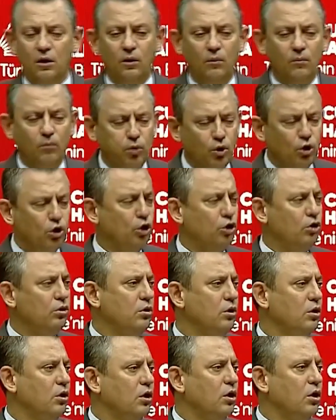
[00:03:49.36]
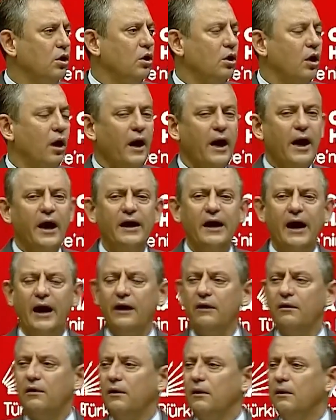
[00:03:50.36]
bugün
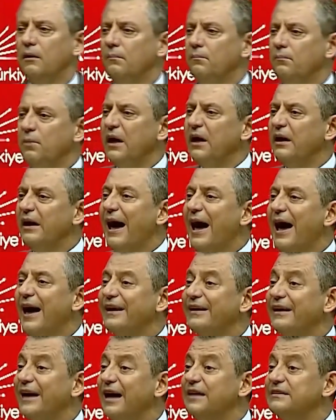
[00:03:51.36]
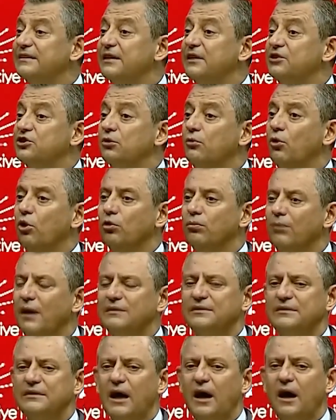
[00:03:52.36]
eğer bir erken seçim
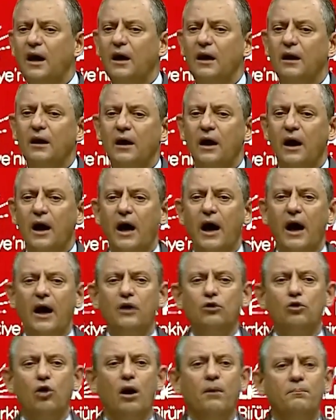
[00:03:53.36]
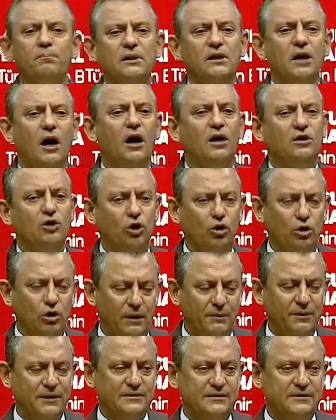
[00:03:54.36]
olmazsa Erdoğan bir daha aday
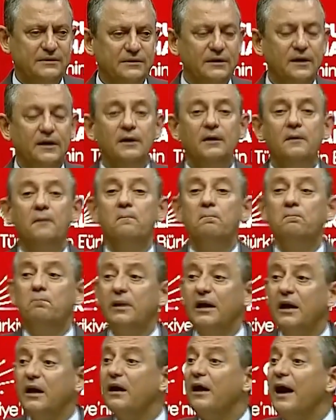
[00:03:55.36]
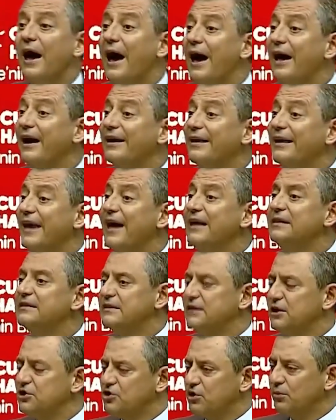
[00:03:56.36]
olamaz. Bir erken
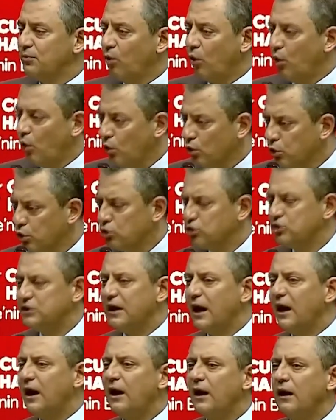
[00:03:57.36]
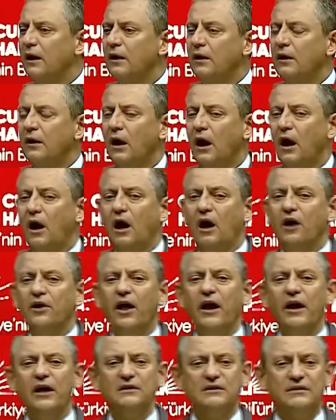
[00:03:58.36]
seçim olursa
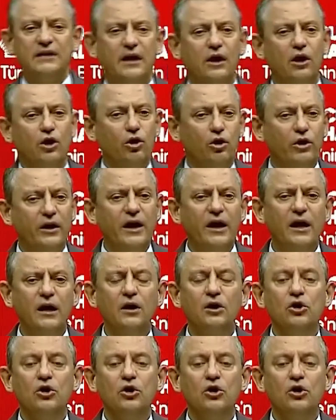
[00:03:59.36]
anayasaya göre